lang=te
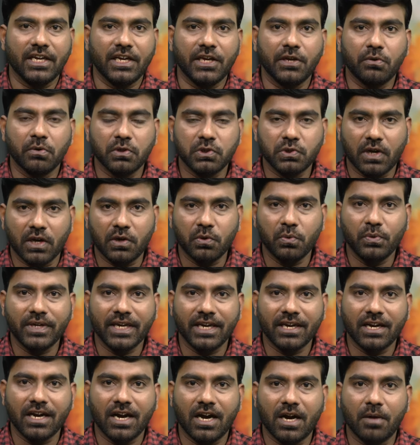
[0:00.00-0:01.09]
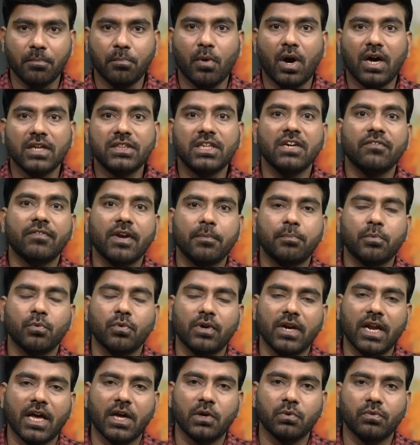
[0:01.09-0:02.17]
ఈరోజు అనూహ్యంగా మాధురి వైపు
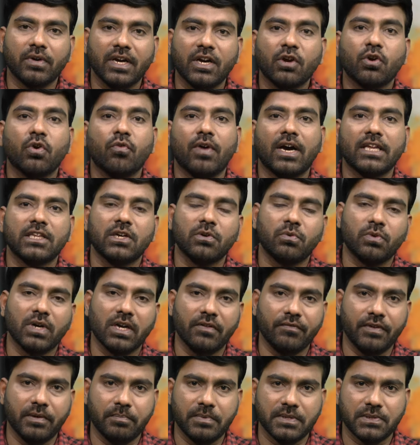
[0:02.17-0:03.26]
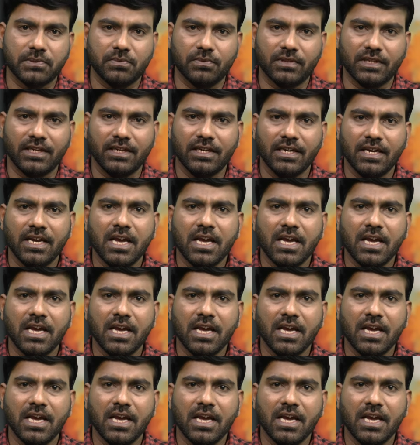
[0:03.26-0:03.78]
ఉన్నారు అనే ఒక వాదన కూడా వినిపిస్తుంది